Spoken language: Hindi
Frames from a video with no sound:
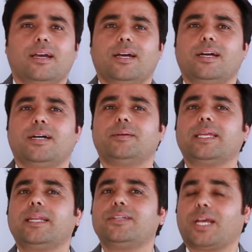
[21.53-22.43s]
uh,
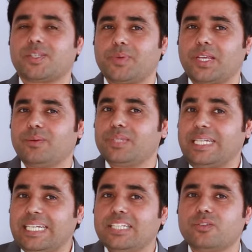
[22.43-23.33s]
English has become the
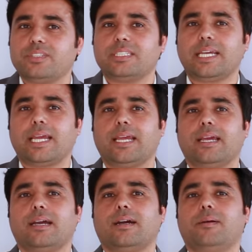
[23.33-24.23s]
need of the day
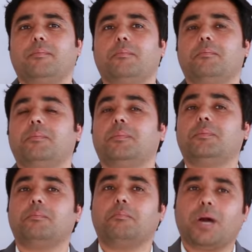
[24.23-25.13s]
um,
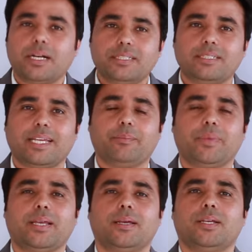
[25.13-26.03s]
मॉडर्न डे
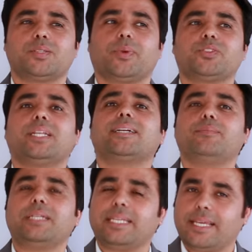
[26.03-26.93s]
में स्पेशली
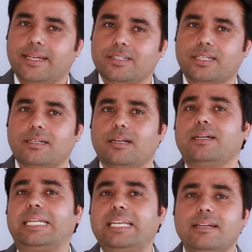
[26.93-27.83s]
कम्युनिकेट करना
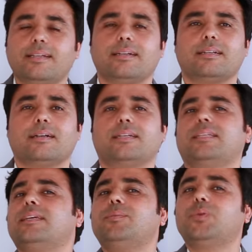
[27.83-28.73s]
डील करना
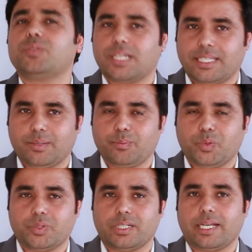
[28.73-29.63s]
ये बहुत ज़्यादा
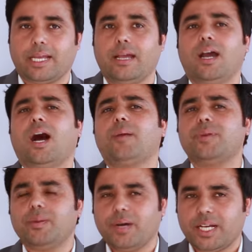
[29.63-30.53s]
इम्पोर्टेंट है
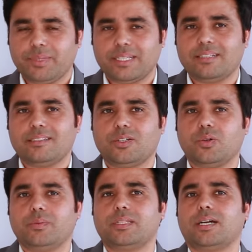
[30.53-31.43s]
अपने बारे में किसी
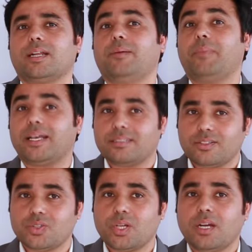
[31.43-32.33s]
को बताना
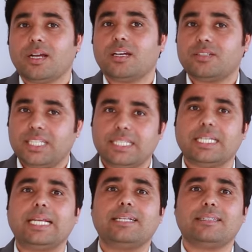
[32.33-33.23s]
मैसेज ठीक
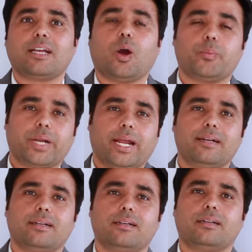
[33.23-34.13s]
तरीके से
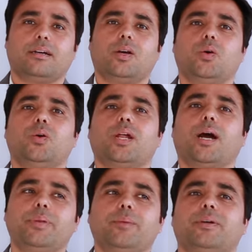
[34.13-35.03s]
कॉम्प्रहेंड करना और
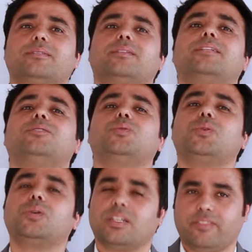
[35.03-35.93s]
अपने मैसेज किसी
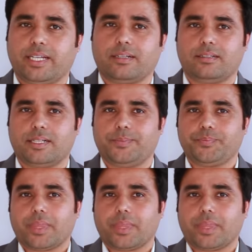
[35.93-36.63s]
को कन्वे करना